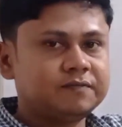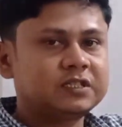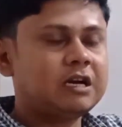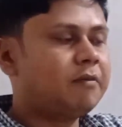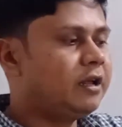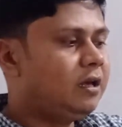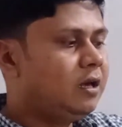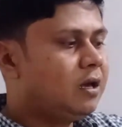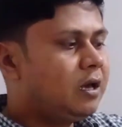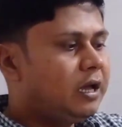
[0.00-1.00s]
তার মানে
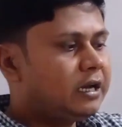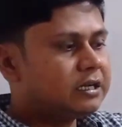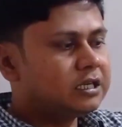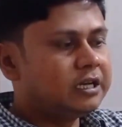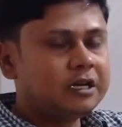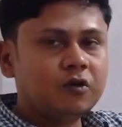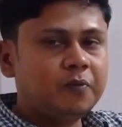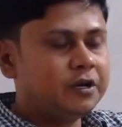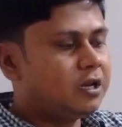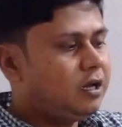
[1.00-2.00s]
এটার সাথে এটা
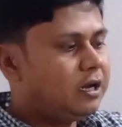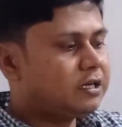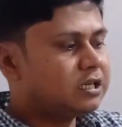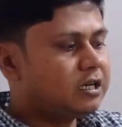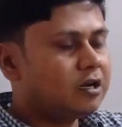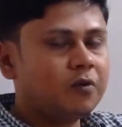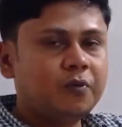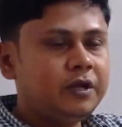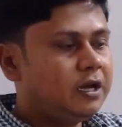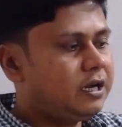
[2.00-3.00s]
নব্বই ডিগ্রি এটার সাথে এটা
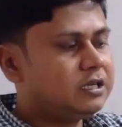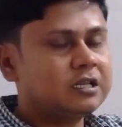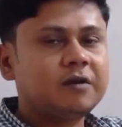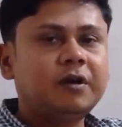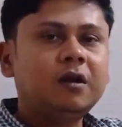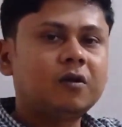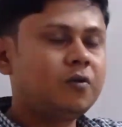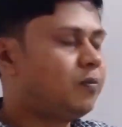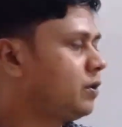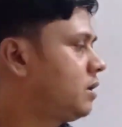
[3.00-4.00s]
নব্বই এটার সাথে আমার
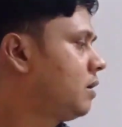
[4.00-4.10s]
নব্বই